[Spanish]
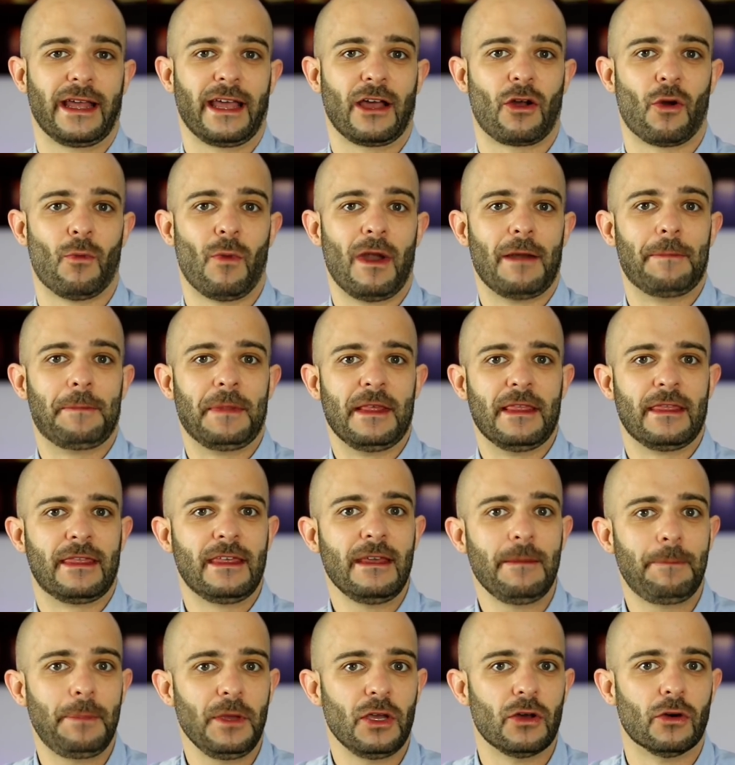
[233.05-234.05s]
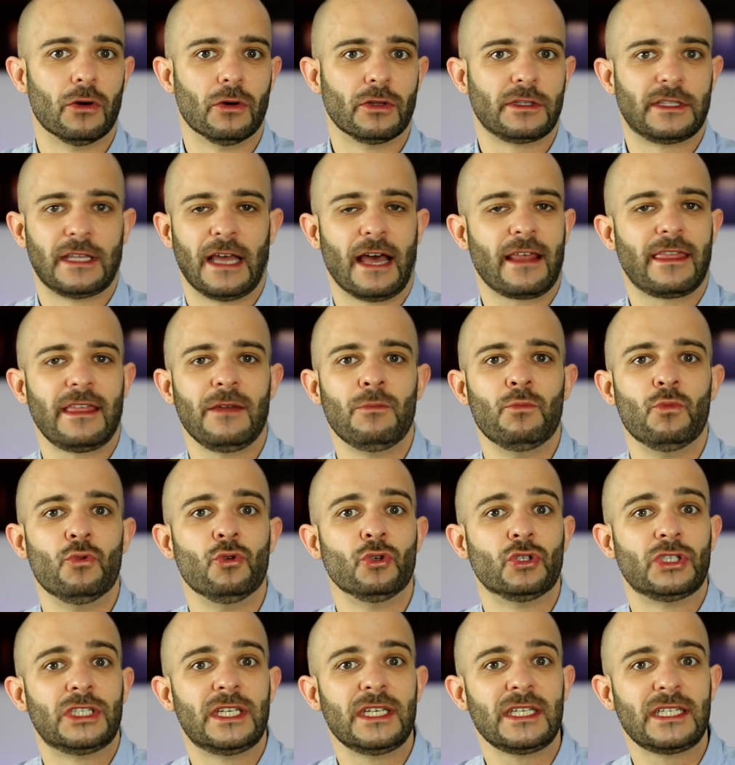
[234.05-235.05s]
Que como al principio te hace
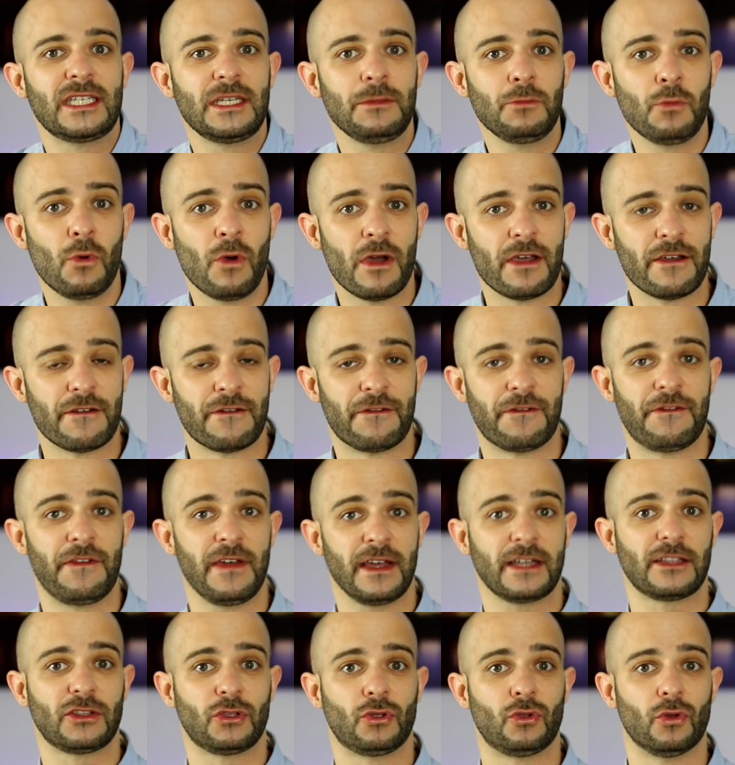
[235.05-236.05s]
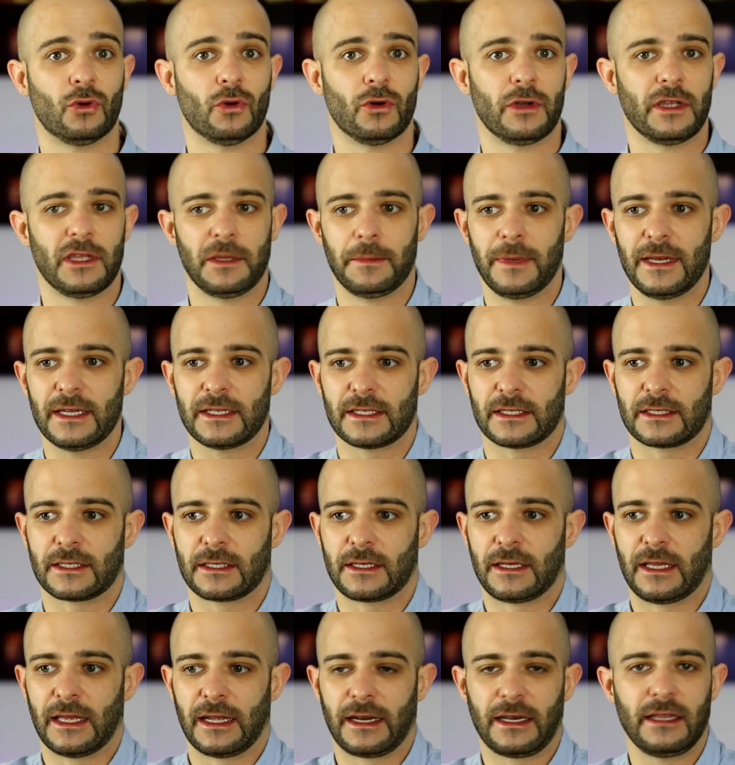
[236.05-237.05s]
muchísimo efecto y
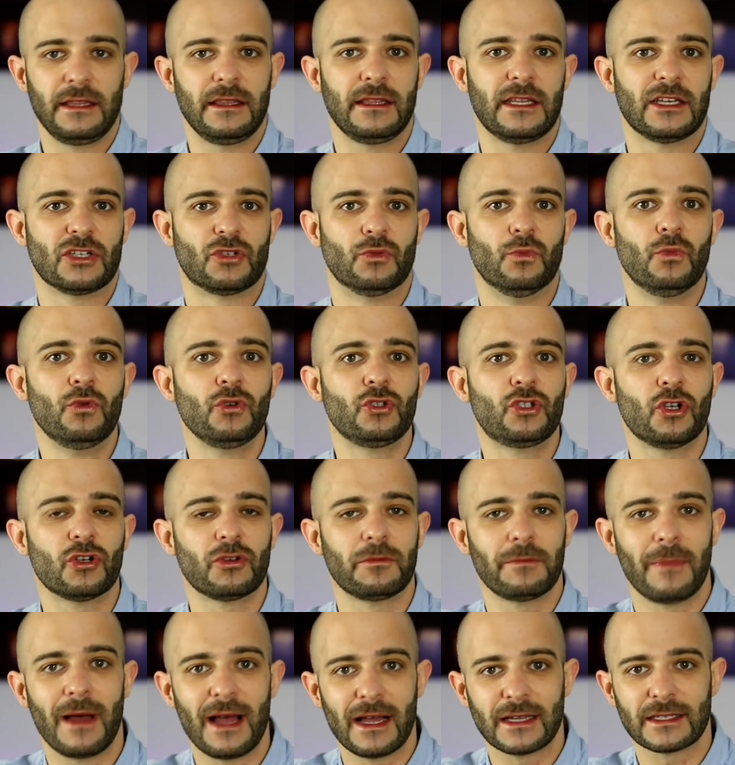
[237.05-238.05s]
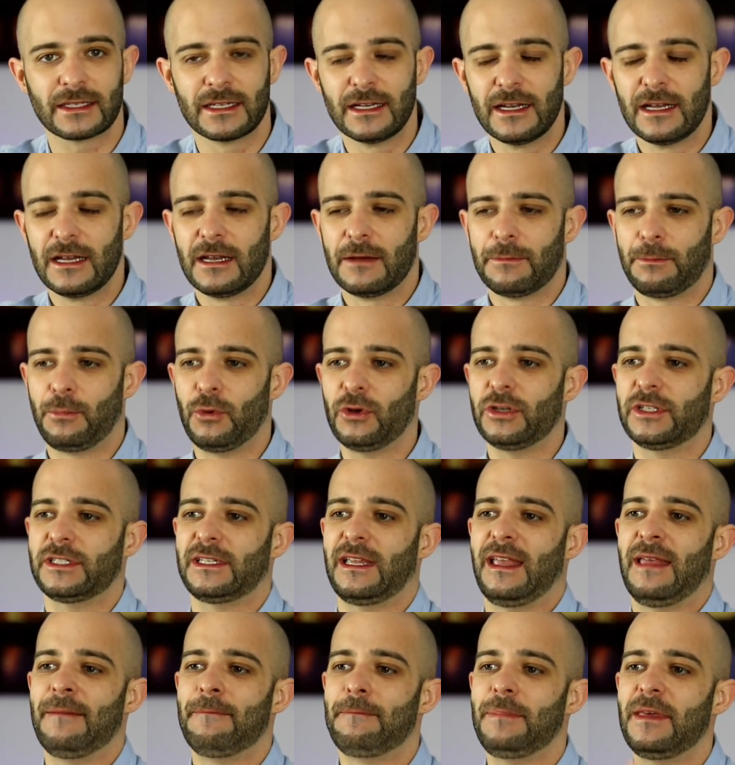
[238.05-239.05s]
ves que rindes muchos más, pues
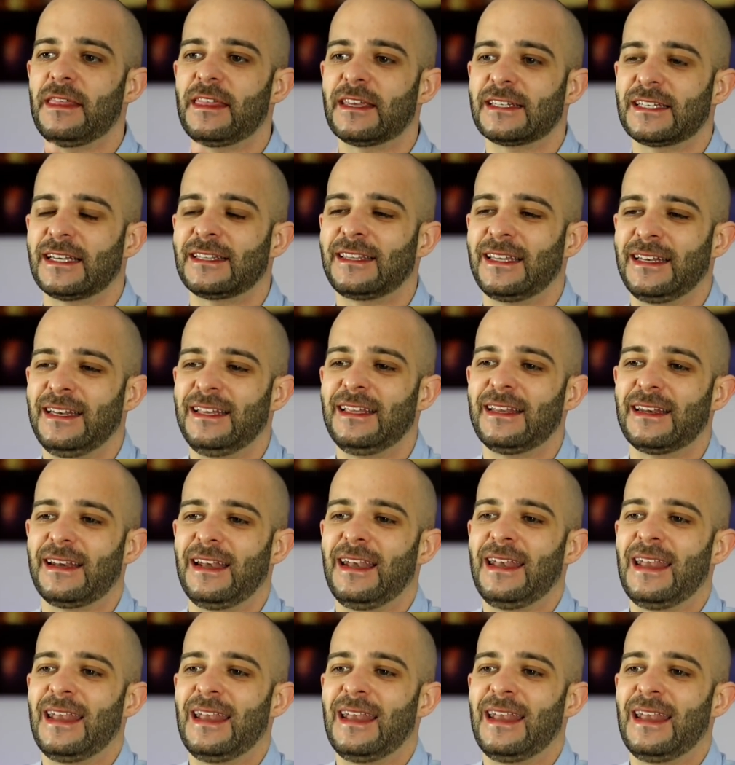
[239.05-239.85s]
empiezas a tener